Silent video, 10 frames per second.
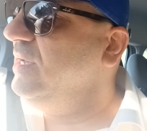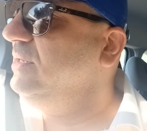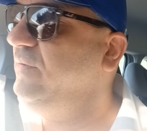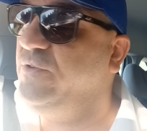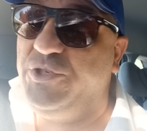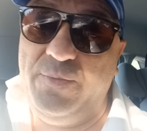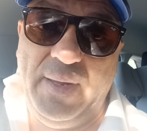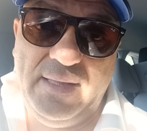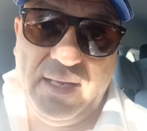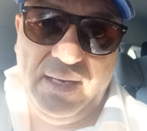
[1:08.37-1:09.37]

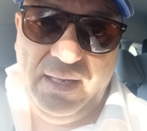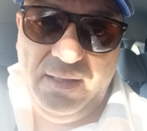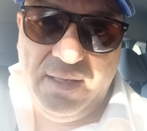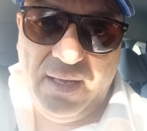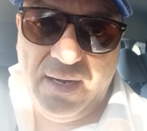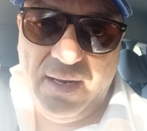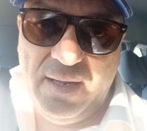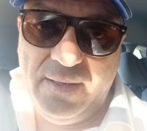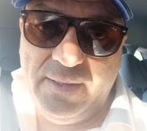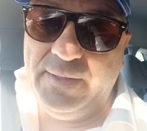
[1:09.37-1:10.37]
difficilmente all'Inter
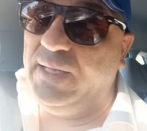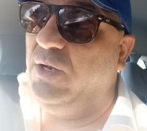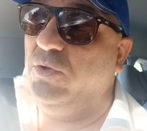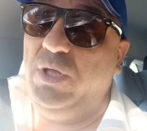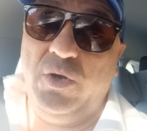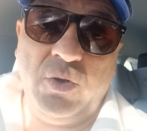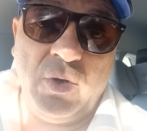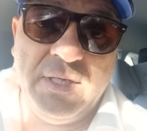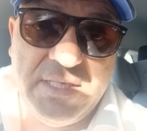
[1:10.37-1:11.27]
eh, e lo dico non,